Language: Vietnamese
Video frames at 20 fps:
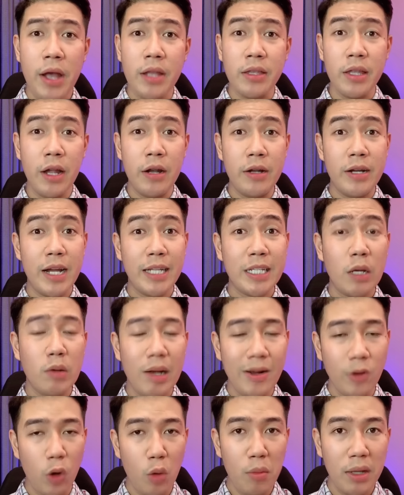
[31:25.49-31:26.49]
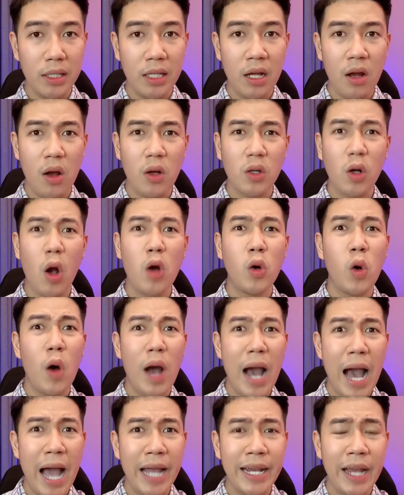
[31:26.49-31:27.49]
Nhìn ra sau lưng của mình á Coi có
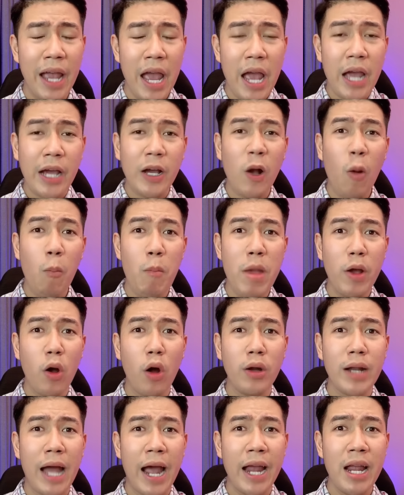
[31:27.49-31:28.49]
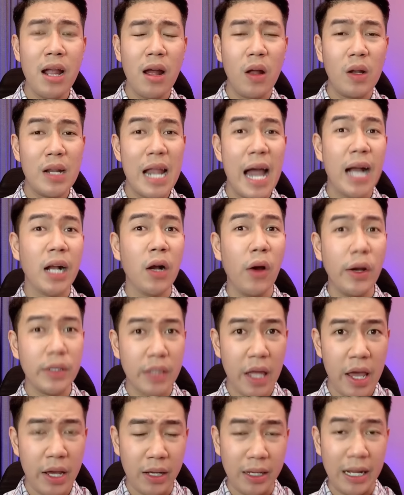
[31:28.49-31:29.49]
ai Không biết hồi nãy là người
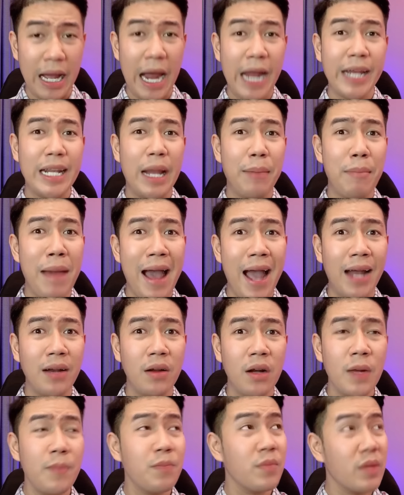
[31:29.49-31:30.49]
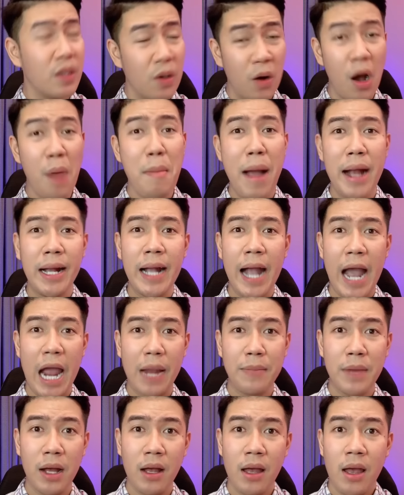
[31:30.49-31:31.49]
thiệt hay là ma nữa Giữa ban
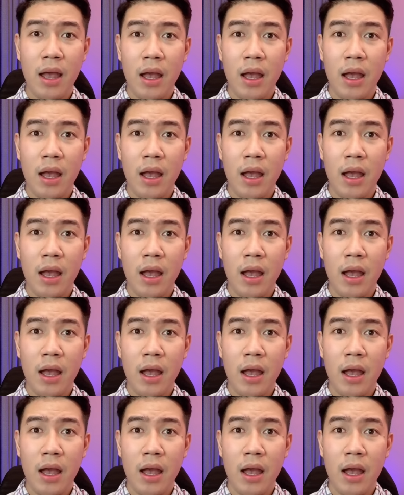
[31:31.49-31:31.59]
ngày mà